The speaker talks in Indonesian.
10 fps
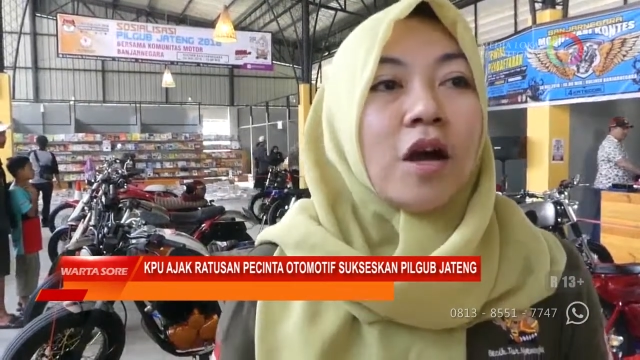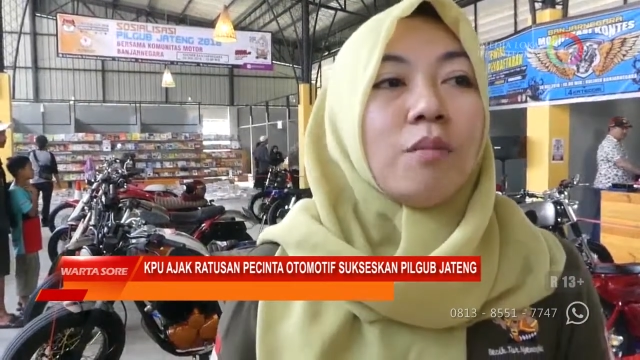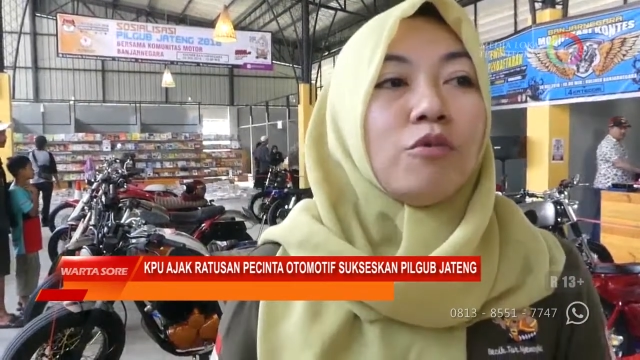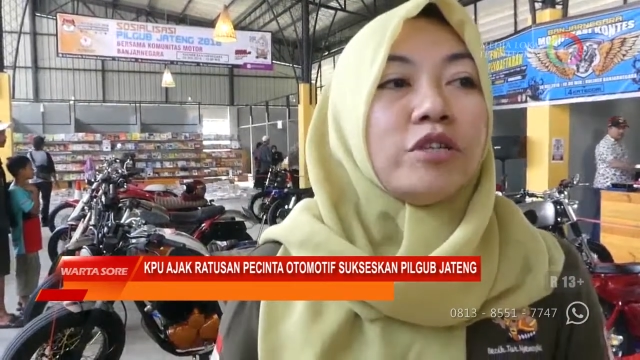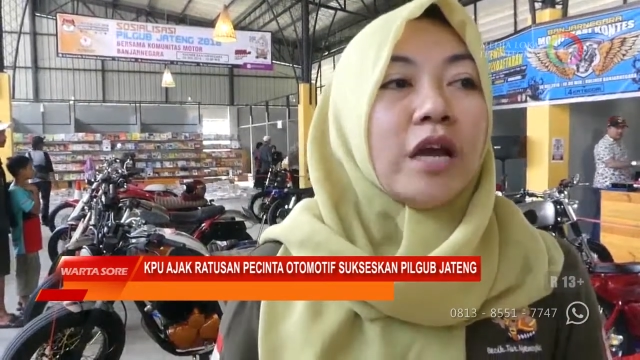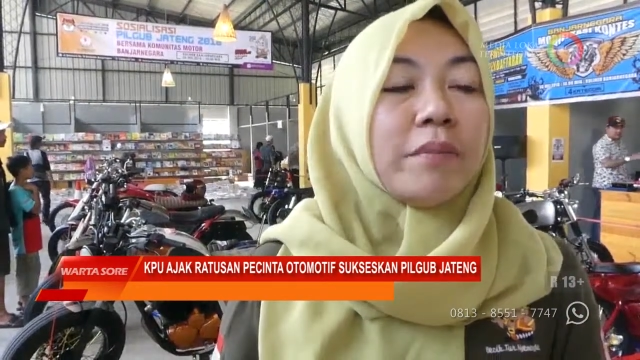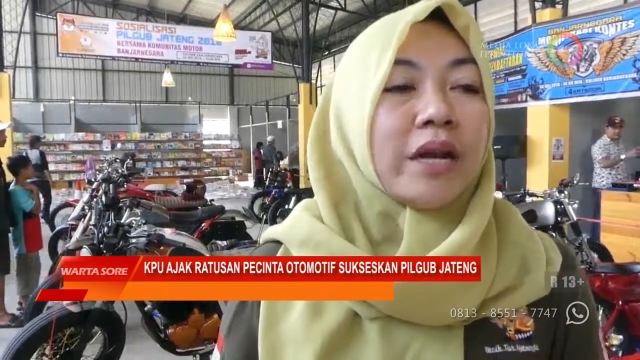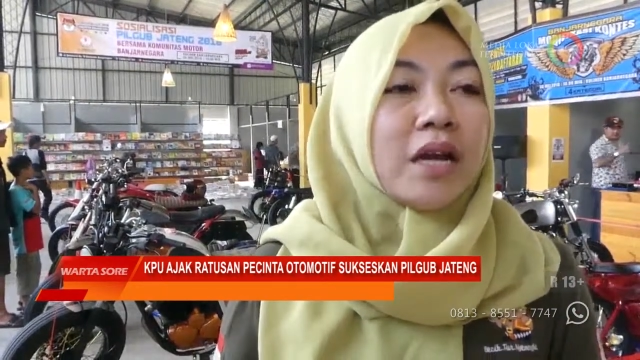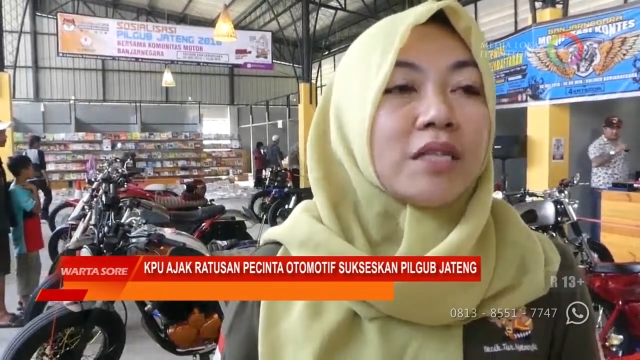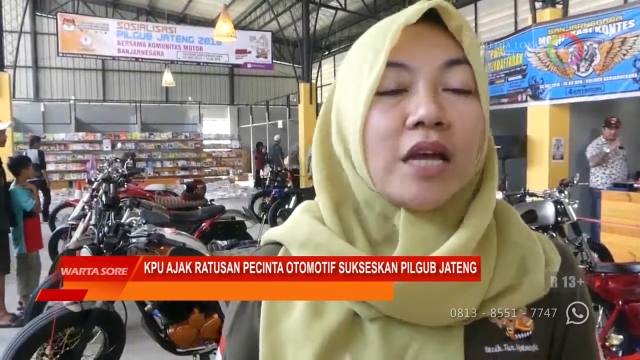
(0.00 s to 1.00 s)
Kemudian
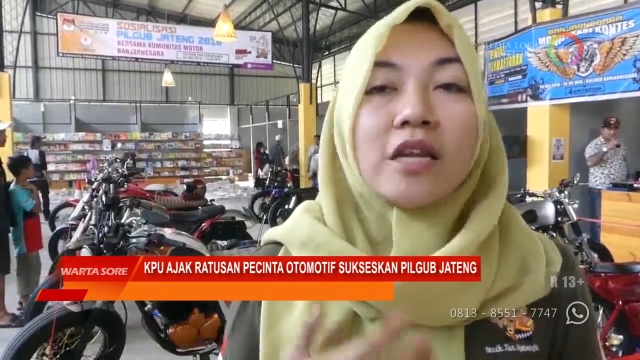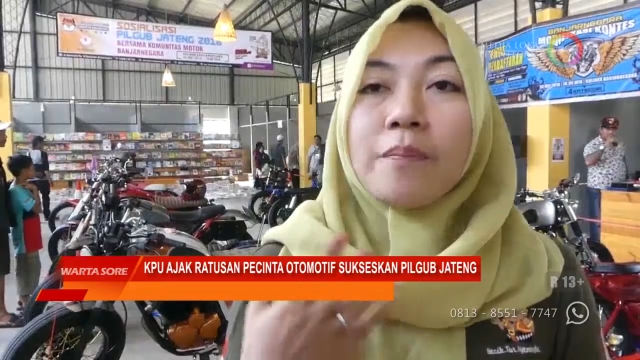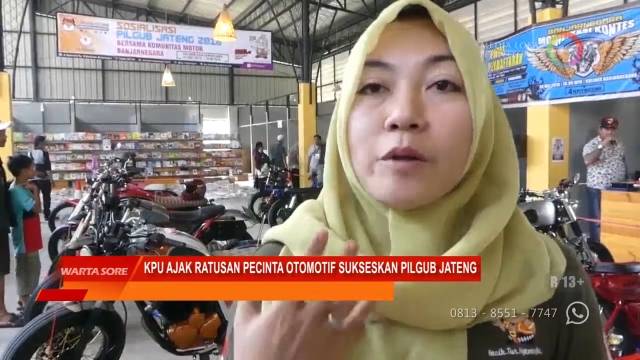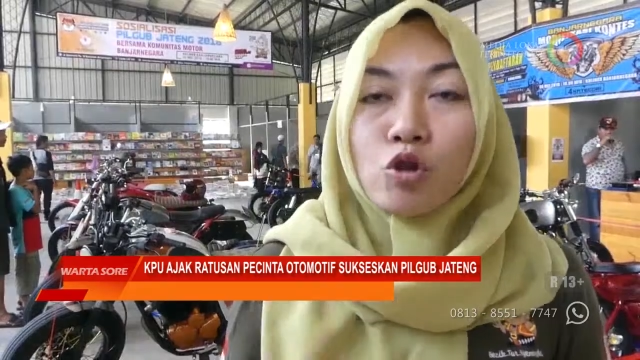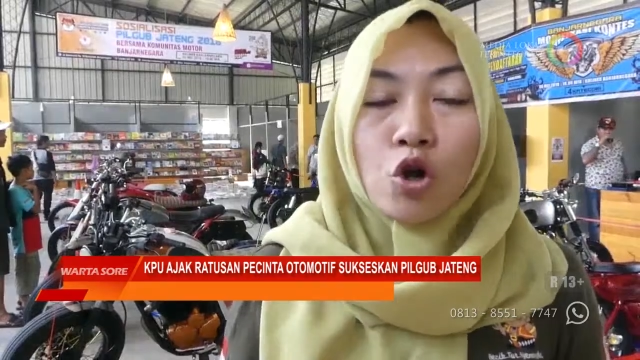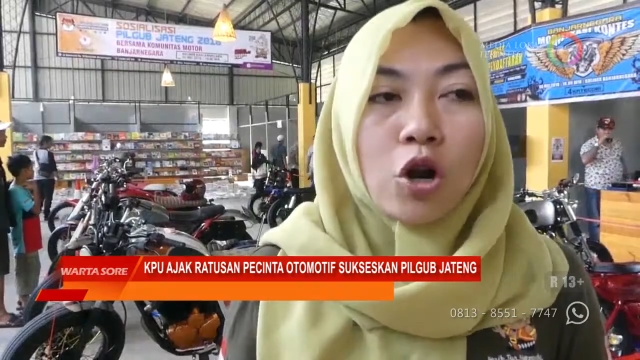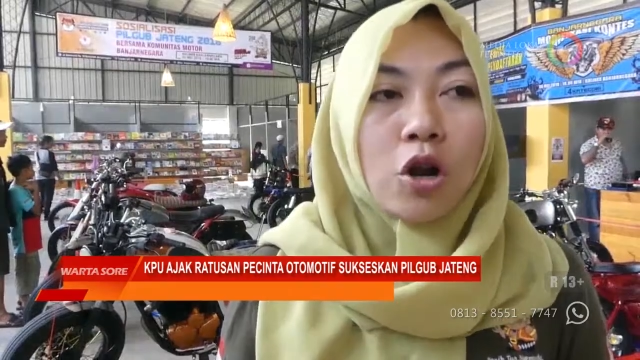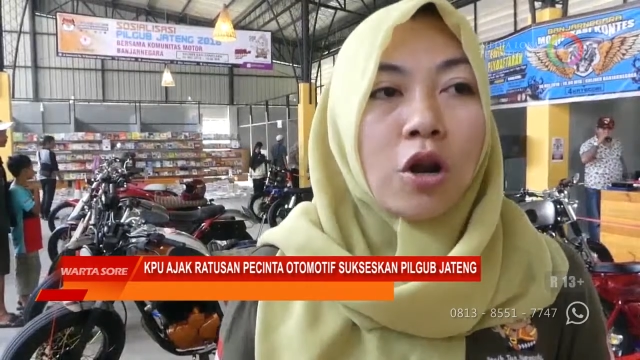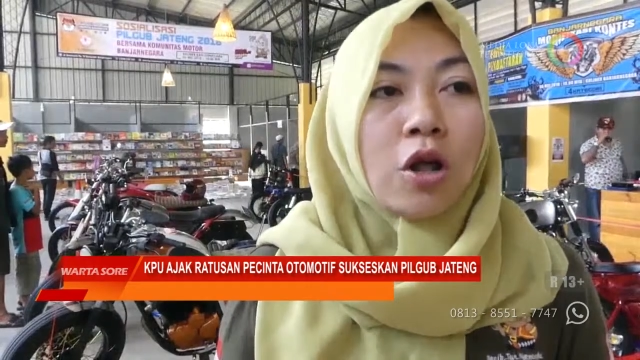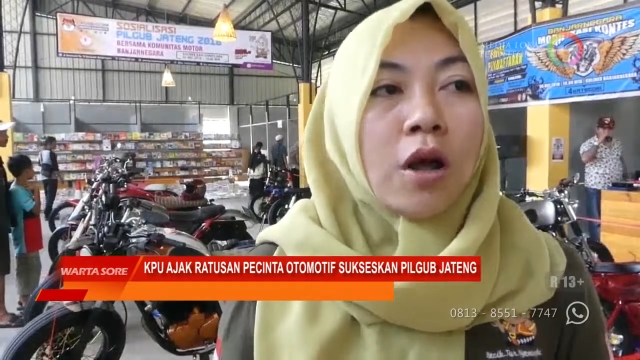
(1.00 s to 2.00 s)
mereka sadar betul
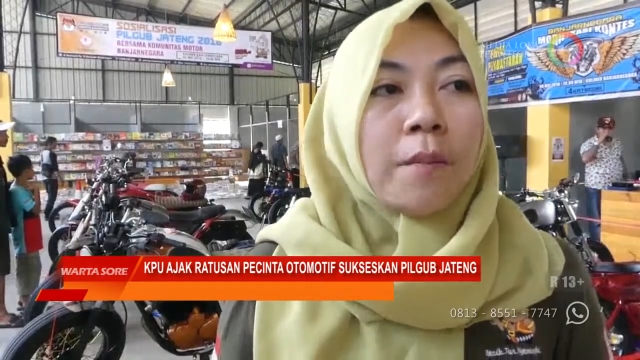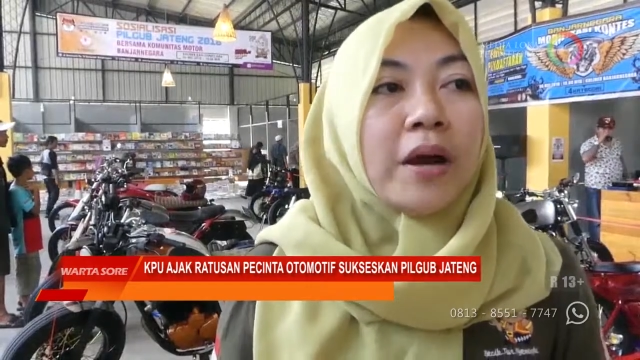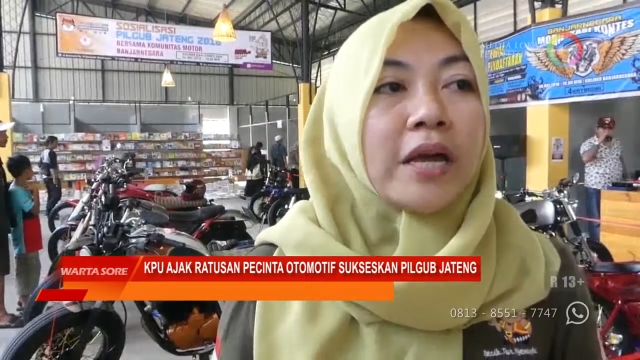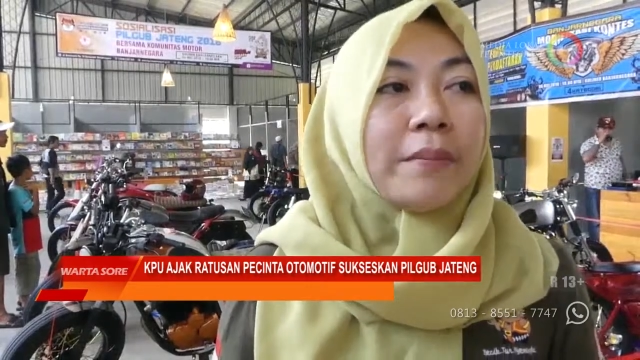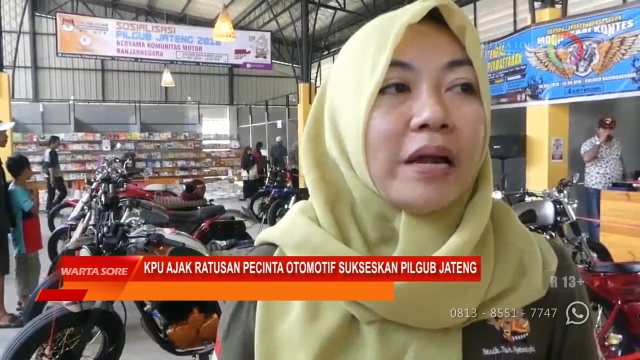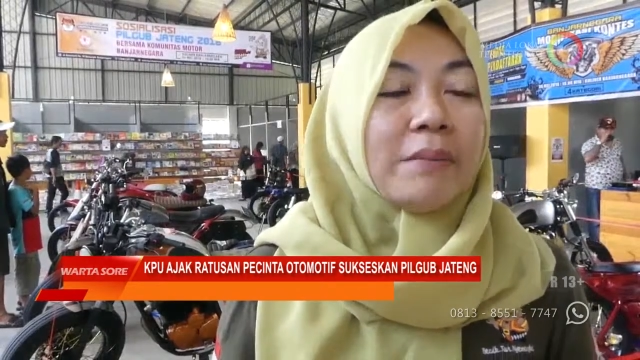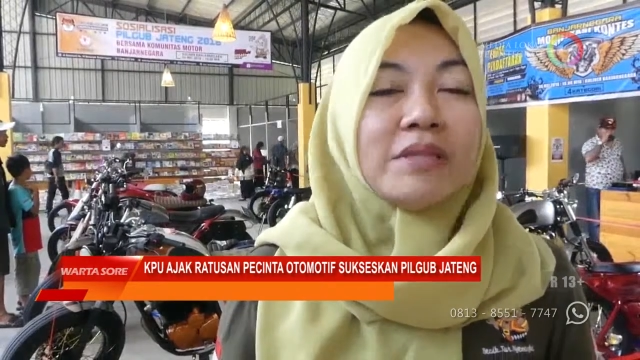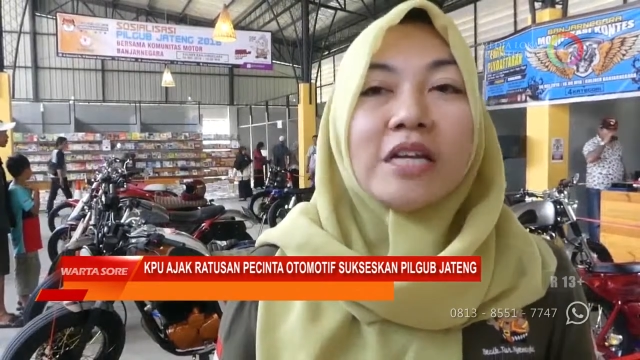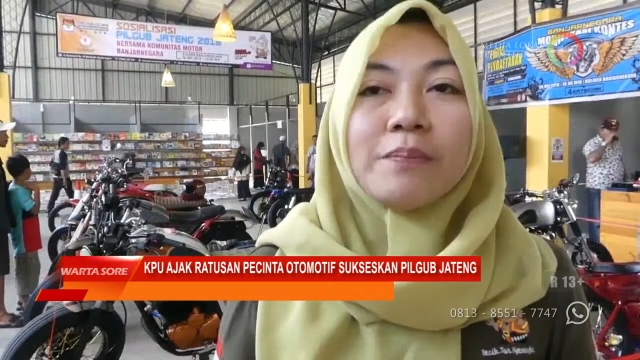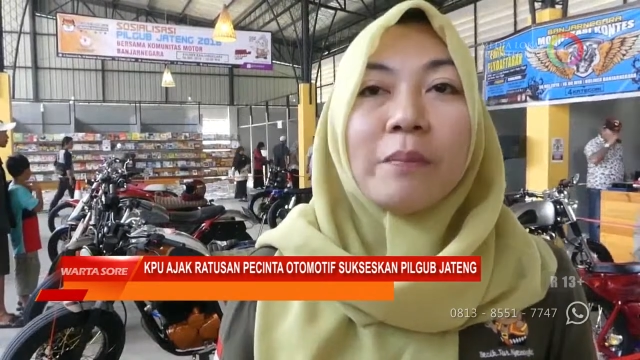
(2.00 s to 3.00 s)
bagaimana
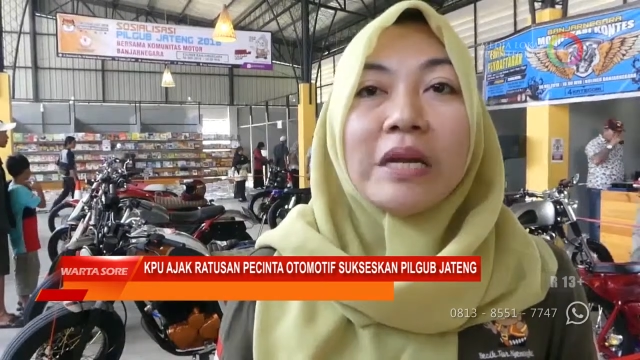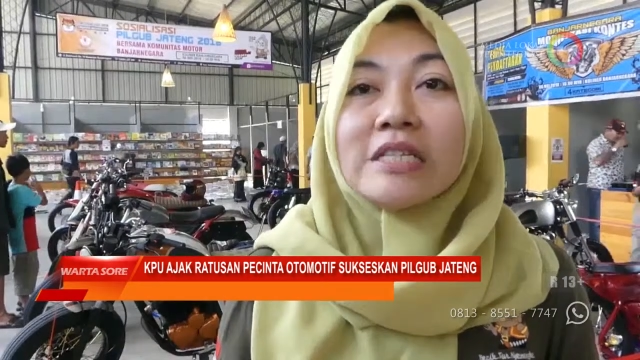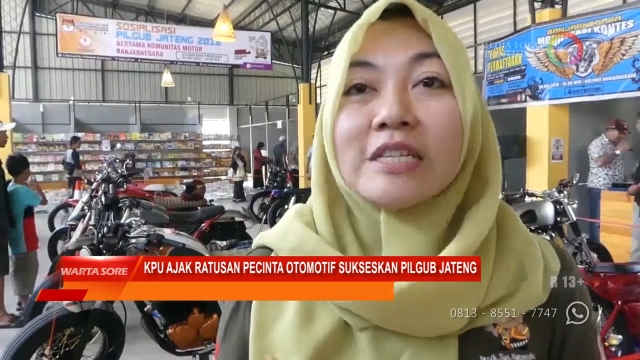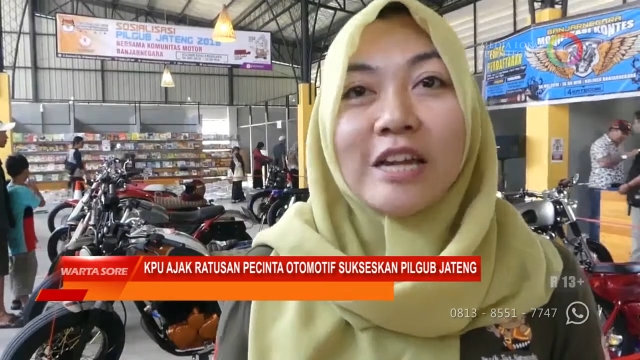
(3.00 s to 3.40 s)
menjadi pemilih